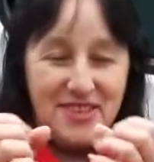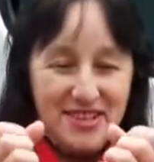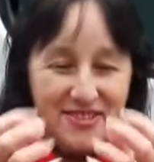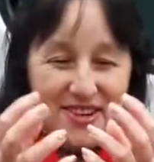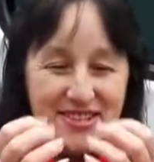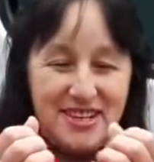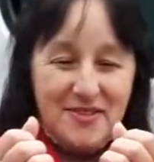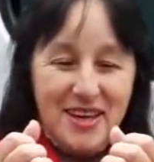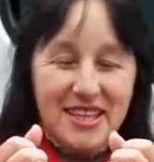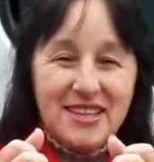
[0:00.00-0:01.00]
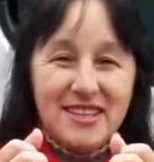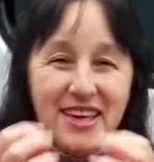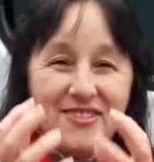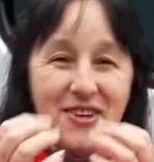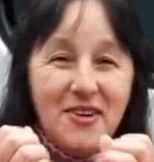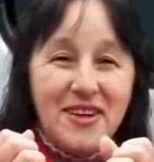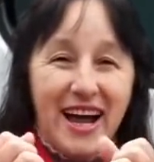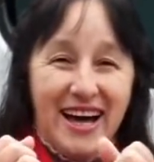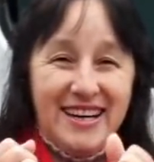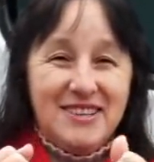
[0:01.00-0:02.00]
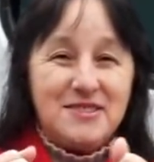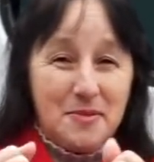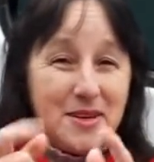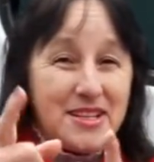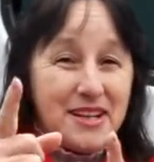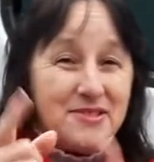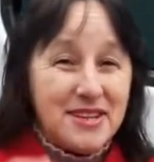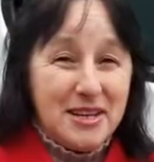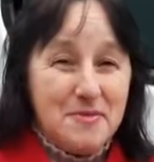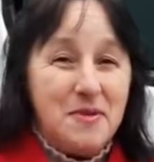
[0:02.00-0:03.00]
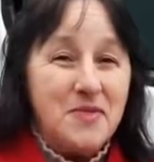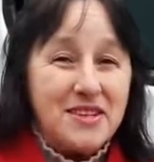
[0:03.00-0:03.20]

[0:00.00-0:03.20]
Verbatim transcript: Que não consigo mais nem, nem dobrar, só para entrar no clima.